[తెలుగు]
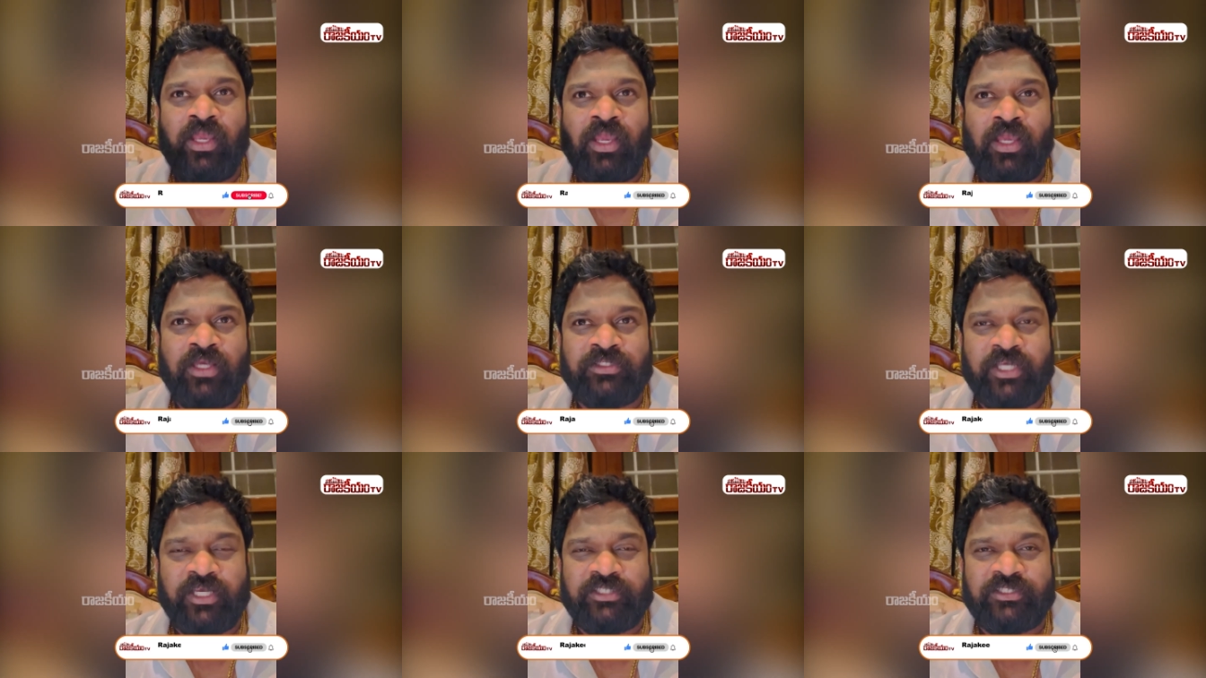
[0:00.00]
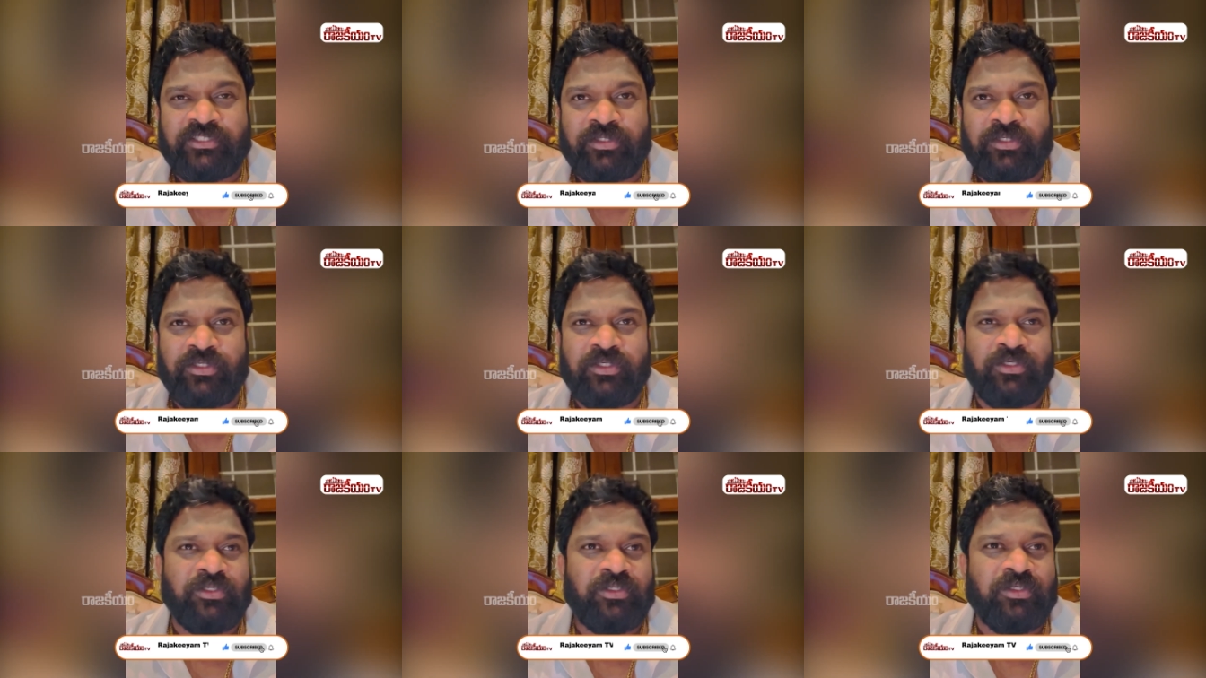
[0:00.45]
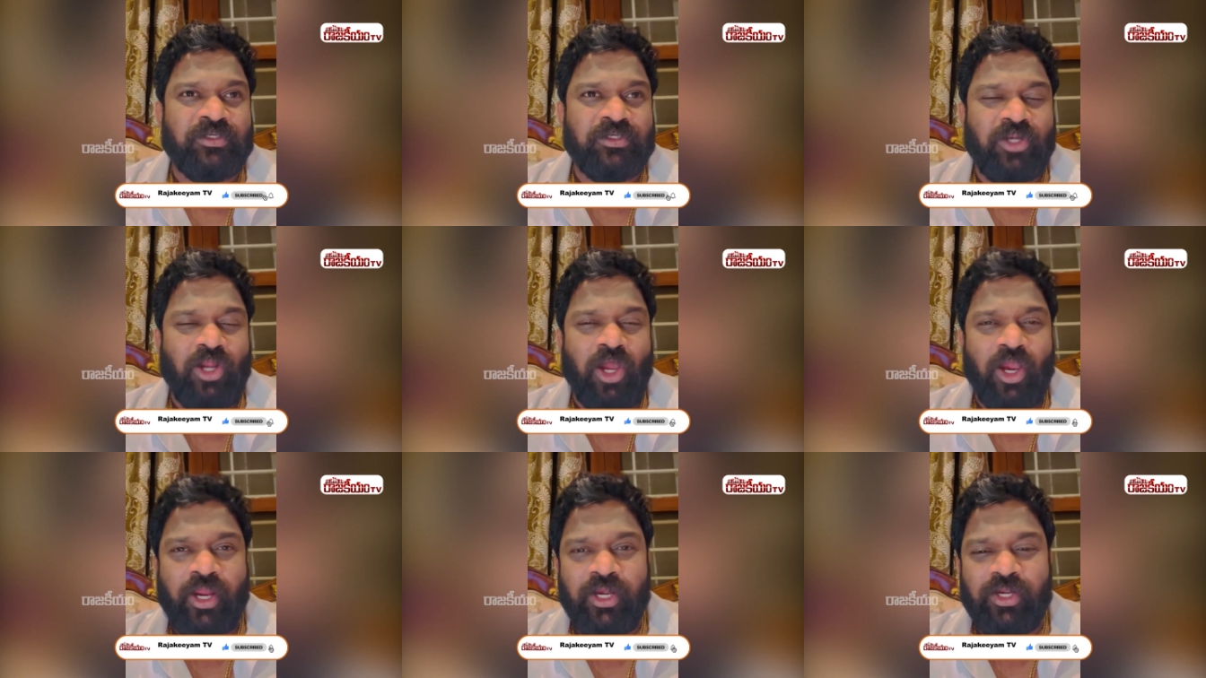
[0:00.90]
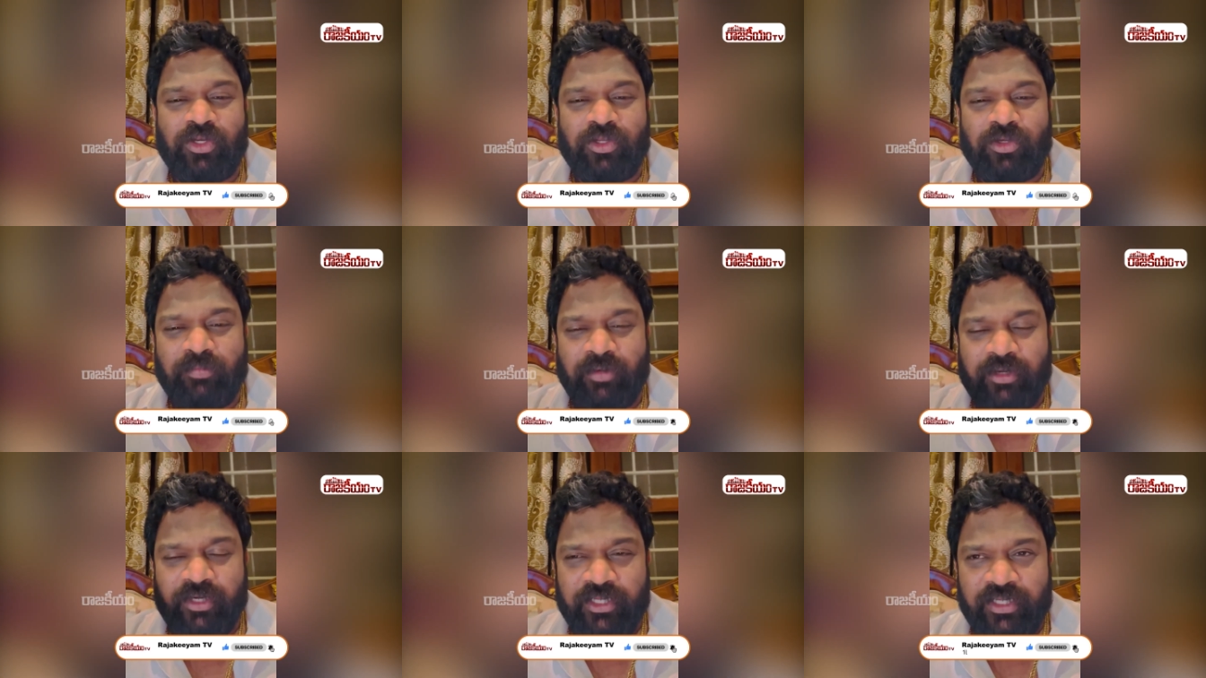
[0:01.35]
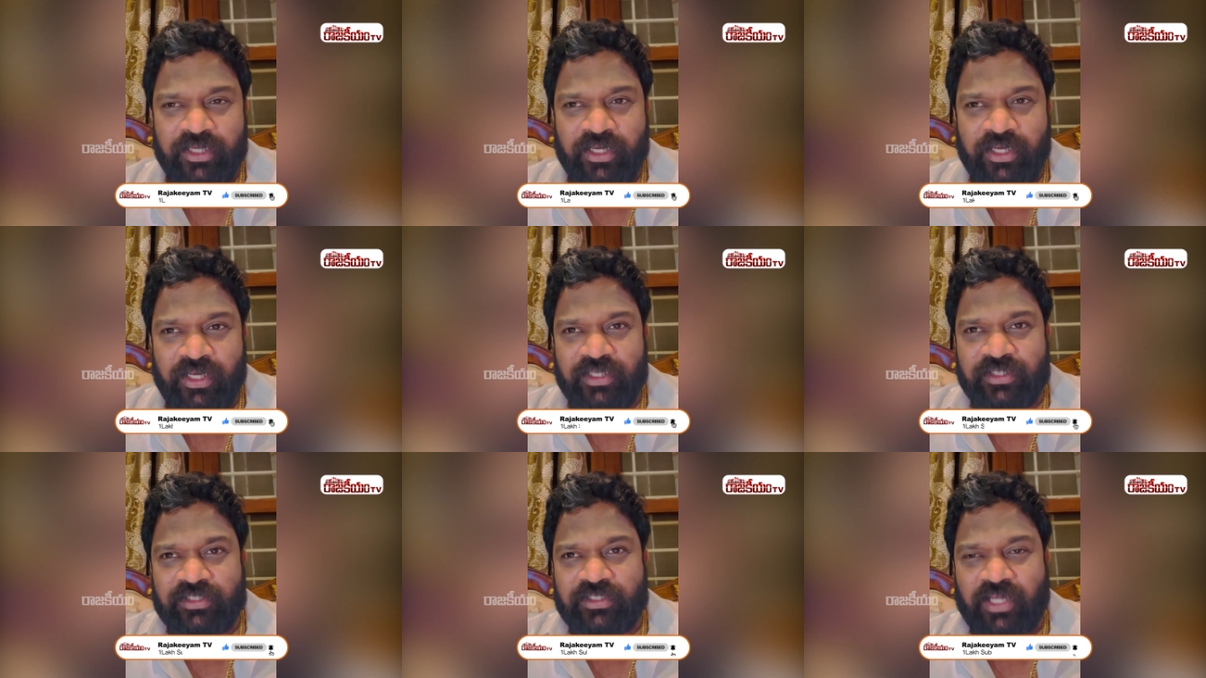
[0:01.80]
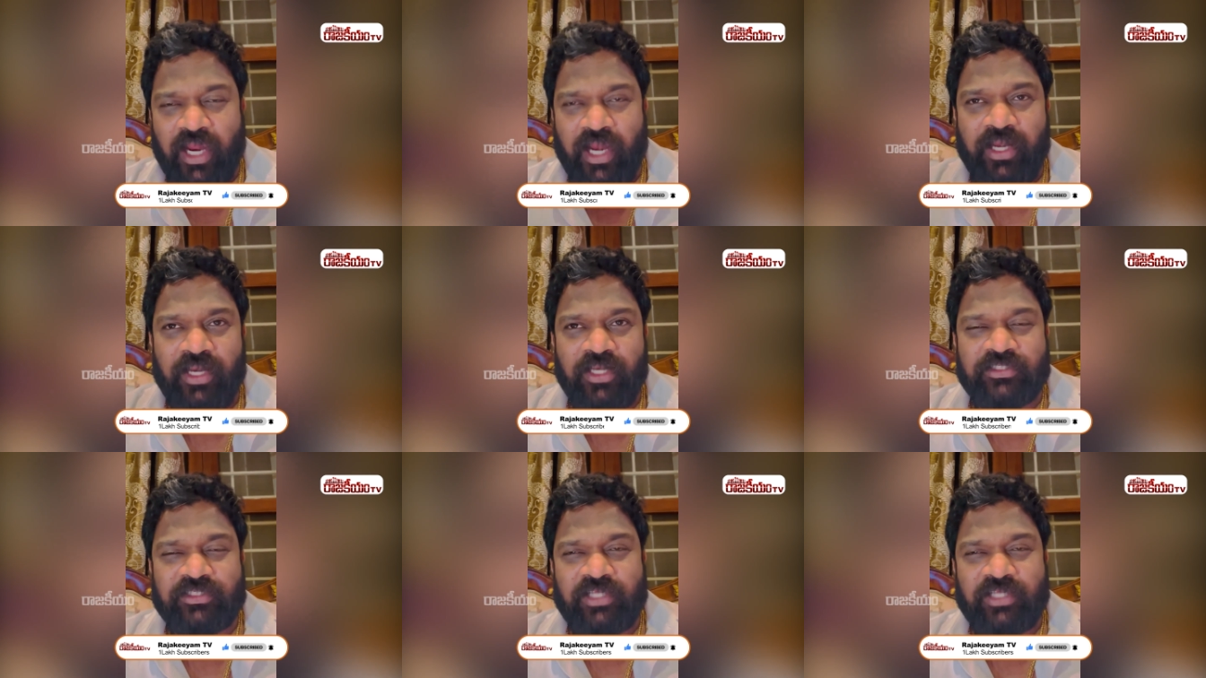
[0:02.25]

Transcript: సెక్స్ రాకెట్ మనీ స్కాండిల్